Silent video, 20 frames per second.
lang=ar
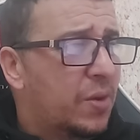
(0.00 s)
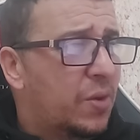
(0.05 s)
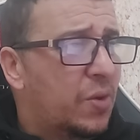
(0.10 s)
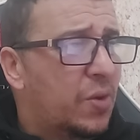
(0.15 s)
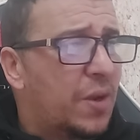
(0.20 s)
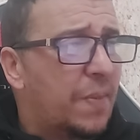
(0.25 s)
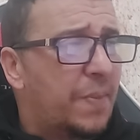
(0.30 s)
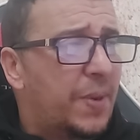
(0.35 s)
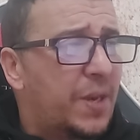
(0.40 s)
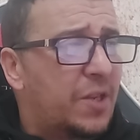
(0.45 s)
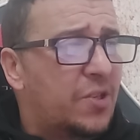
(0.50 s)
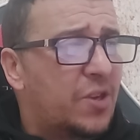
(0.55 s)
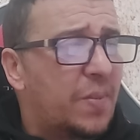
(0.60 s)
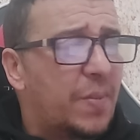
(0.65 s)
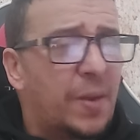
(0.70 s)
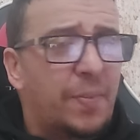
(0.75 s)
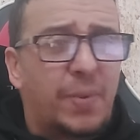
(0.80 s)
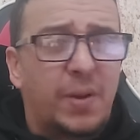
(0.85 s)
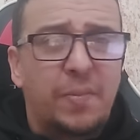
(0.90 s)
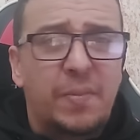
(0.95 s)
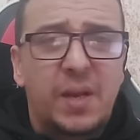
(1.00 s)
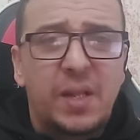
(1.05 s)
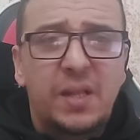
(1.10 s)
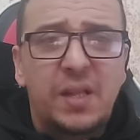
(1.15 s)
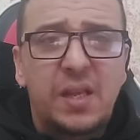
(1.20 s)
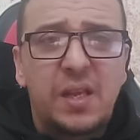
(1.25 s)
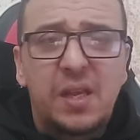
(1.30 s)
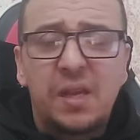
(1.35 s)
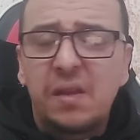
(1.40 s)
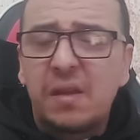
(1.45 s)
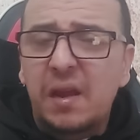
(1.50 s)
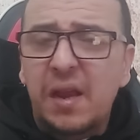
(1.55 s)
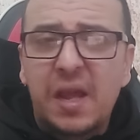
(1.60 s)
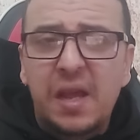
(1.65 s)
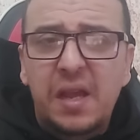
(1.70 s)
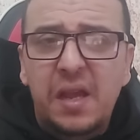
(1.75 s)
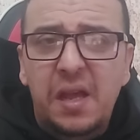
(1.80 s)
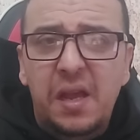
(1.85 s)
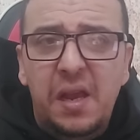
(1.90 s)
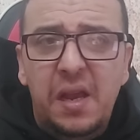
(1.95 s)
قلنا بلي جمال بالماضي
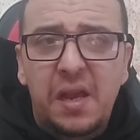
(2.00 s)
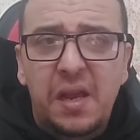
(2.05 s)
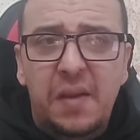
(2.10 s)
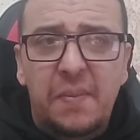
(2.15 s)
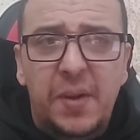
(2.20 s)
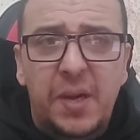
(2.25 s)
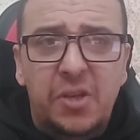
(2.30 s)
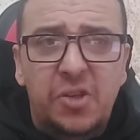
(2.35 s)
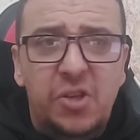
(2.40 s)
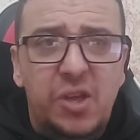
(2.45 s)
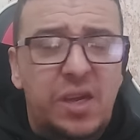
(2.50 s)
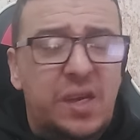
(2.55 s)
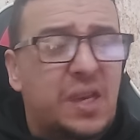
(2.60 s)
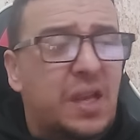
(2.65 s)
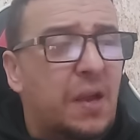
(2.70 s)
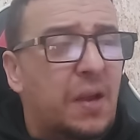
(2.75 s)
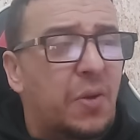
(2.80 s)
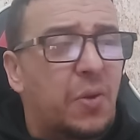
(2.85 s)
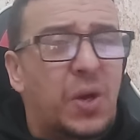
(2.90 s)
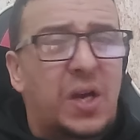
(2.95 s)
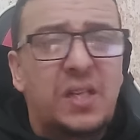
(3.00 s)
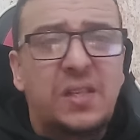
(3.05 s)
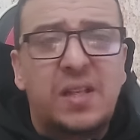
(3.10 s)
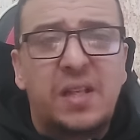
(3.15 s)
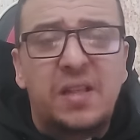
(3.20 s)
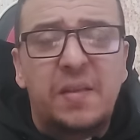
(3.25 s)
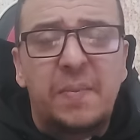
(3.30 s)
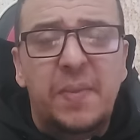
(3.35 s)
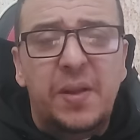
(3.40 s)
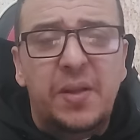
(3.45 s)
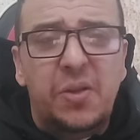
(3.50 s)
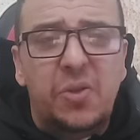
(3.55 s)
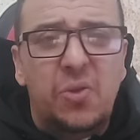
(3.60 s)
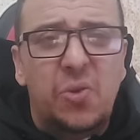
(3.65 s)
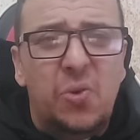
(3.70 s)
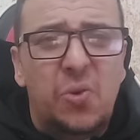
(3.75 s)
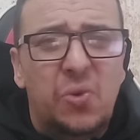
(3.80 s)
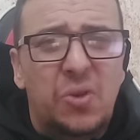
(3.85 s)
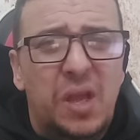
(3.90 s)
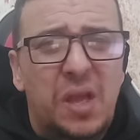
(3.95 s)
رايح رايح مع شريح وخاصه بعد
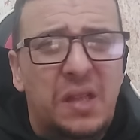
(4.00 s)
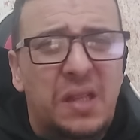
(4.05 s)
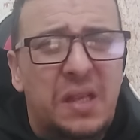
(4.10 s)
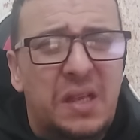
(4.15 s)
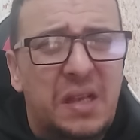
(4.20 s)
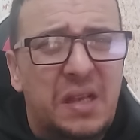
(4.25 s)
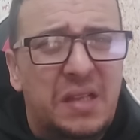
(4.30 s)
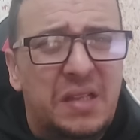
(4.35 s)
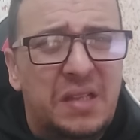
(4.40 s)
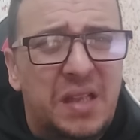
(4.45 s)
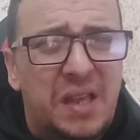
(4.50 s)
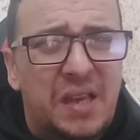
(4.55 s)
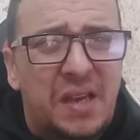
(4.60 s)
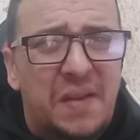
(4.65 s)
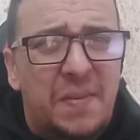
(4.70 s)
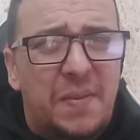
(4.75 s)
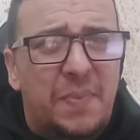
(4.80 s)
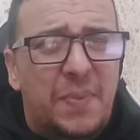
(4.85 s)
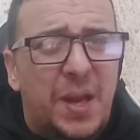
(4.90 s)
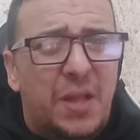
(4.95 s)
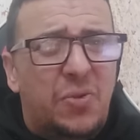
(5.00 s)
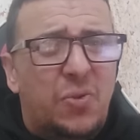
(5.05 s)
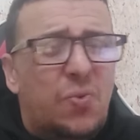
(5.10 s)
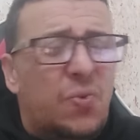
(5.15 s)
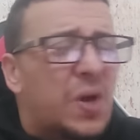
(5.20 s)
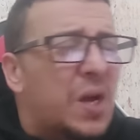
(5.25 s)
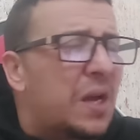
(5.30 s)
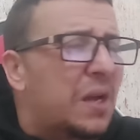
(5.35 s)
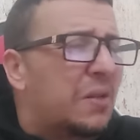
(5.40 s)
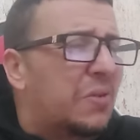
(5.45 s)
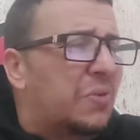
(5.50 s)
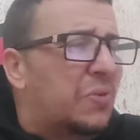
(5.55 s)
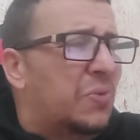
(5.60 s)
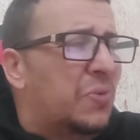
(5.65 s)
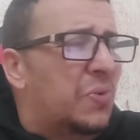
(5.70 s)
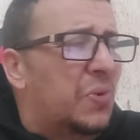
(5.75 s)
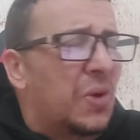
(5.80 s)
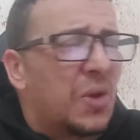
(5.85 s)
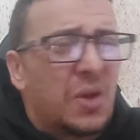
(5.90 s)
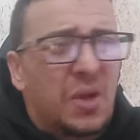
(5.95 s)
الضغوطات اللي كانت صاريه من بلاطوات
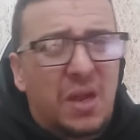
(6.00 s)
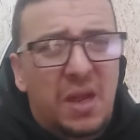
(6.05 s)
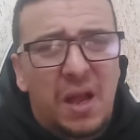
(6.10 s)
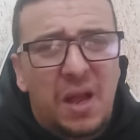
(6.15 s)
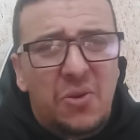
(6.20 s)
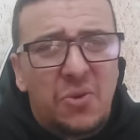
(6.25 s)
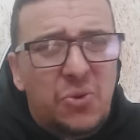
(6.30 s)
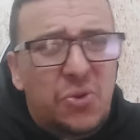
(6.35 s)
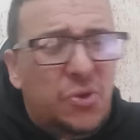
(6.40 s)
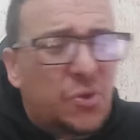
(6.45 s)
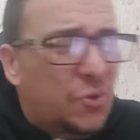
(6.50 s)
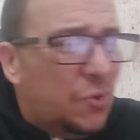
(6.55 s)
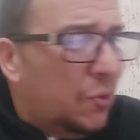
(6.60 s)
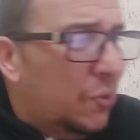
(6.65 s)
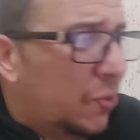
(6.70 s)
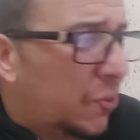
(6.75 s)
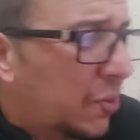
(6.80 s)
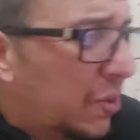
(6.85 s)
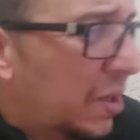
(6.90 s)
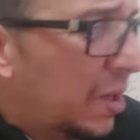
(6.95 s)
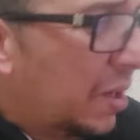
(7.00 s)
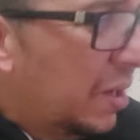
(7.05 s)
راكو شتو